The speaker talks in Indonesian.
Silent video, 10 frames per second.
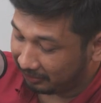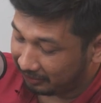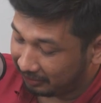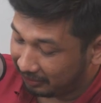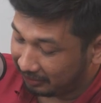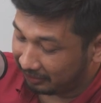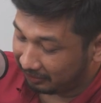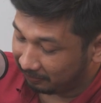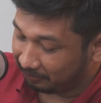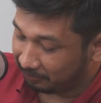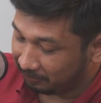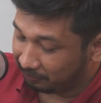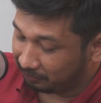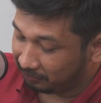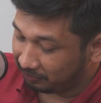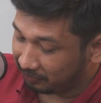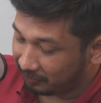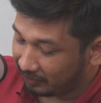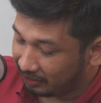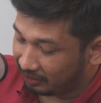Buat gua nih. Mm -mm.
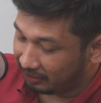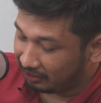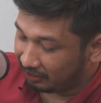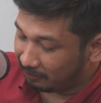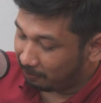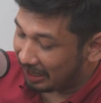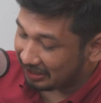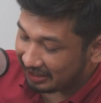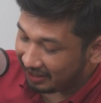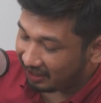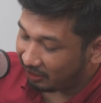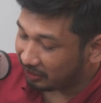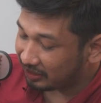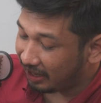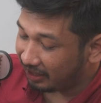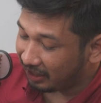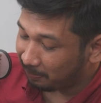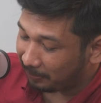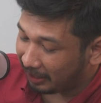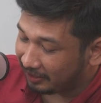Masnya kalau
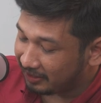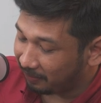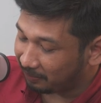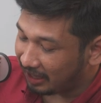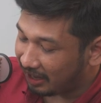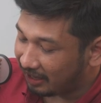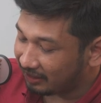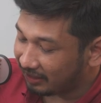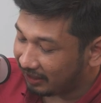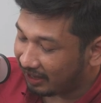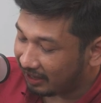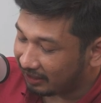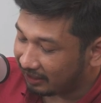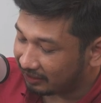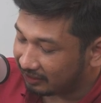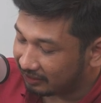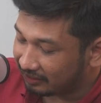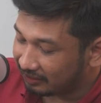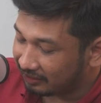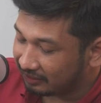keseharian pakai jam tangan kiri kanan.
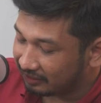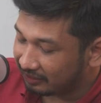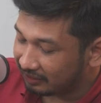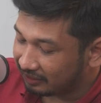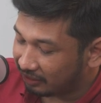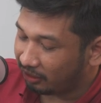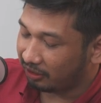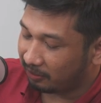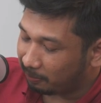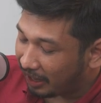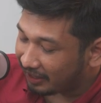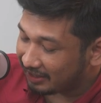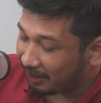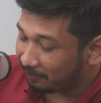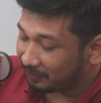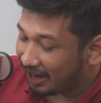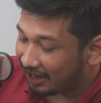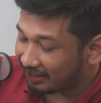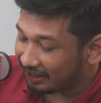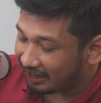Oh, pakai jam
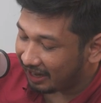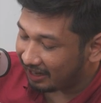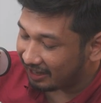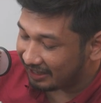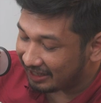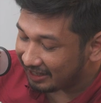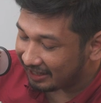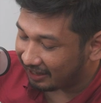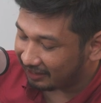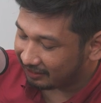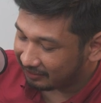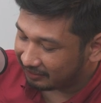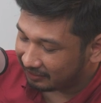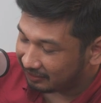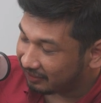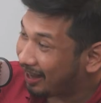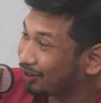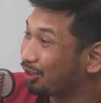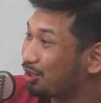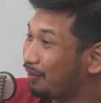tangan kiri kanan gini nggak?
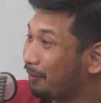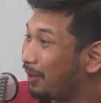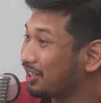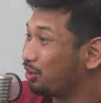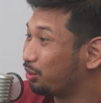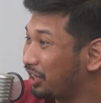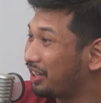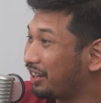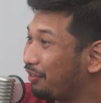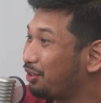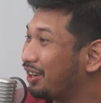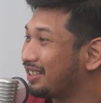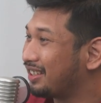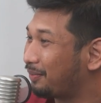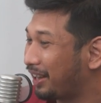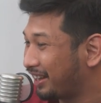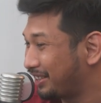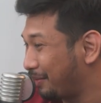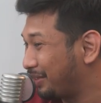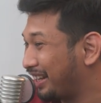Atau cuman pas syuting review aja pakai
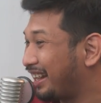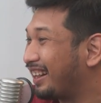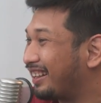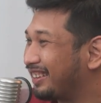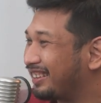jam kiri kanan?